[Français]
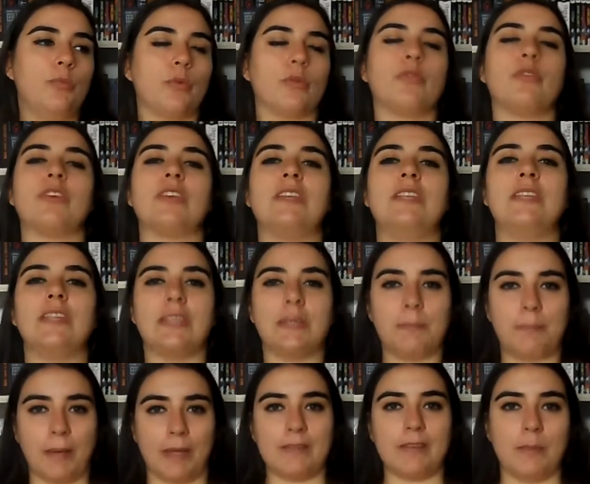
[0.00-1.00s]
pour ceux qui
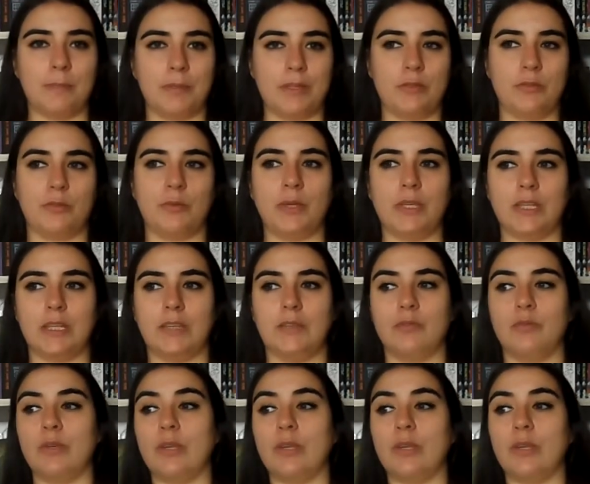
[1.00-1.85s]
n'étaient pas habitués et qui